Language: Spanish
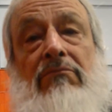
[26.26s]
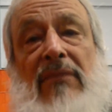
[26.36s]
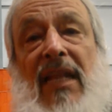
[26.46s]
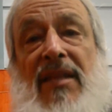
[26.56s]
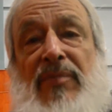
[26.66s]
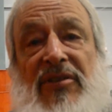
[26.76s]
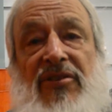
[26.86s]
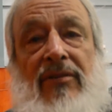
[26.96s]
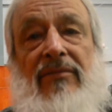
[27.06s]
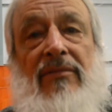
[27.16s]
La
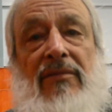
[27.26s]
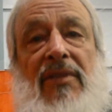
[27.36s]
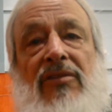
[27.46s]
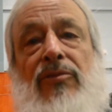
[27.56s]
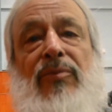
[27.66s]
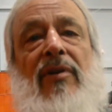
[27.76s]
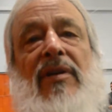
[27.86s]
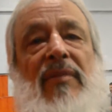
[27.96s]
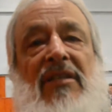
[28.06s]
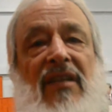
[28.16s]
depresión, que es un
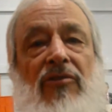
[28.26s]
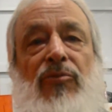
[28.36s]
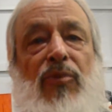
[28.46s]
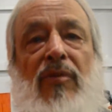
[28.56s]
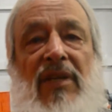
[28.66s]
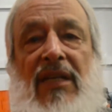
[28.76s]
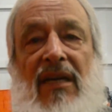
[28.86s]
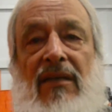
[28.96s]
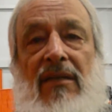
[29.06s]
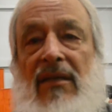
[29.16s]
problema de salud
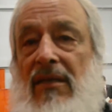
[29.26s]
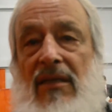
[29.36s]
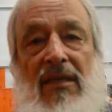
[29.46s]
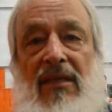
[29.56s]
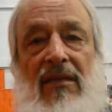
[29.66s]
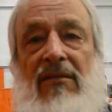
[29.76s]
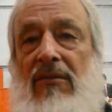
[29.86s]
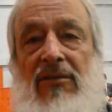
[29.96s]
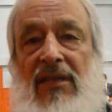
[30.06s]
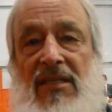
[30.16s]
pública eh,
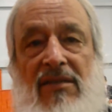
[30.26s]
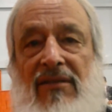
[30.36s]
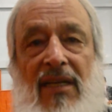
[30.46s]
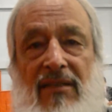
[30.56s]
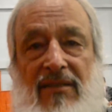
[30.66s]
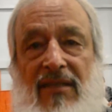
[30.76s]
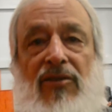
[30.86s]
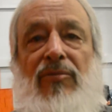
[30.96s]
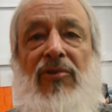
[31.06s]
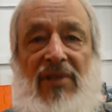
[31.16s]
no nacional,
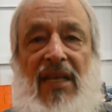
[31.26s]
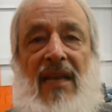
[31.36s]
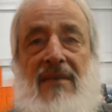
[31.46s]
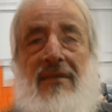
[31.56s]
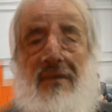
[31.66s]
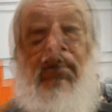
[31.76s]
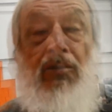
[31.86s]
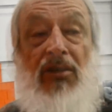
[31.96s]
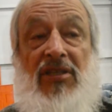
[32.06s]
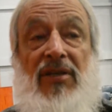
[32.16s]
sino mundial.
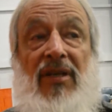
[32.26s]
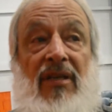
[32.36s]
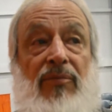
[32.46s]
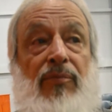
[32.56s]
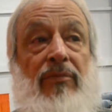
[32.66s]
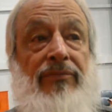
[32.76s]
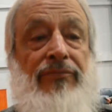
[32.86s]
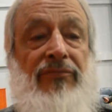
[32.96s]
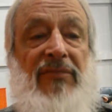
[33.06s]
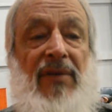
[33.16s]
Lo que sí
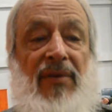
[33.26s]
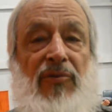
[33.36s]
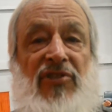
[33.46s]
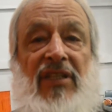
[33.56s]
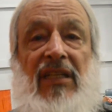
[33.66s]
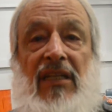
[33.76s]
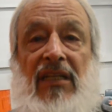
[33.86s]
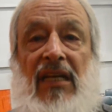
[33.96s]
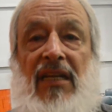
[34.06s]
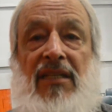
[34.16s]
mm, debemos de tener
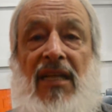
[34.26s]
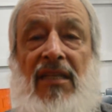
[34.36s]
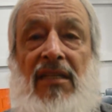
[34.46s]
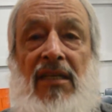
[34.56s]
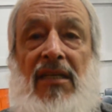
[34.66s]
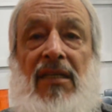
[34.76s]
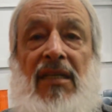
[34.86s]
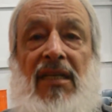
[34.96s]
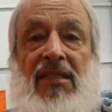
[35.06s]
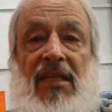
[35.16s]
claridad
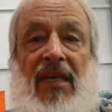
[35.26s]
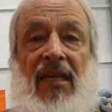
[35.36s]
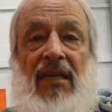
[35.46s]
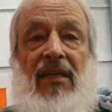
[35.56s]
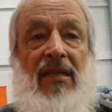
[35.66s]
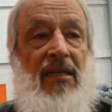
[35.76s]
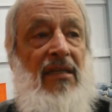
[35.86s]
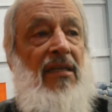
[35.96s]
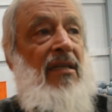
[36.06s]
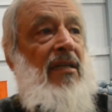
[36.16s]
es que
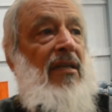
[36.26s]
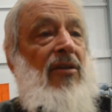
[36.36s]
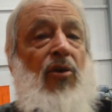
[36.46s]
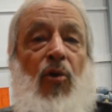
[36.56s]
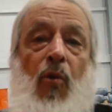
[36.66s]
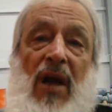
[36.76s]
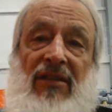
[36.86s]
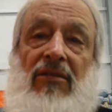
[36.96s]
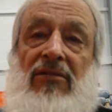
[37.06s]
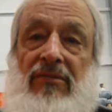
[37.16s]

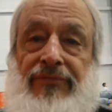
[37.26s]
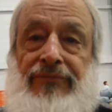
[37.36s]
cuatro